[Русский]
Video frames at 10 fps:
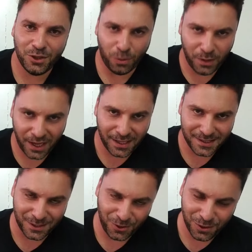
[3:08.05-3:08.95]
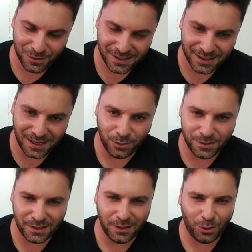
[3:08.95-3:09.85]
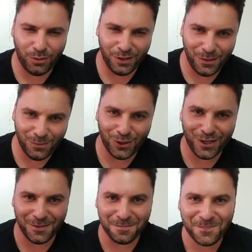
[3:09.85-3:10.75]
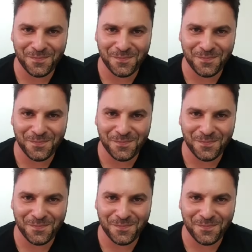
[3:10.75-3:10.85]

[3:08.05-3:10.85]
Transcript: Том Хэнкс, он его сыграл. Он сыграл такого немного